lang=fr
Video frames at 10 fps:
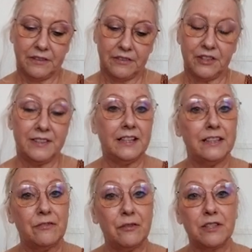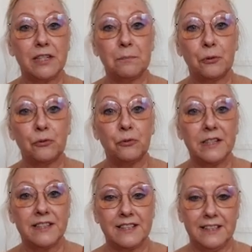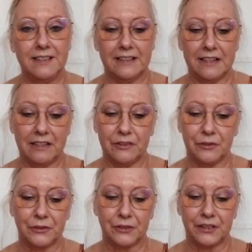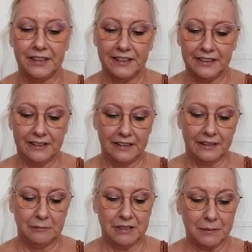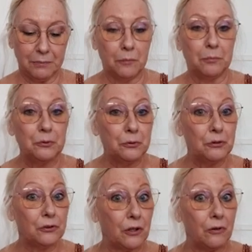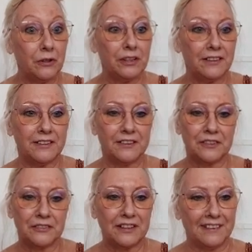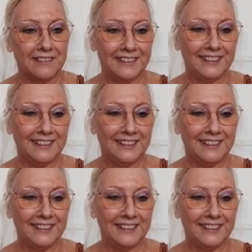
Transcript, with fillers: J'essaye d'avancer pour tous les signes, euh, mais ça prend beaucoup de temps et euh, voilà.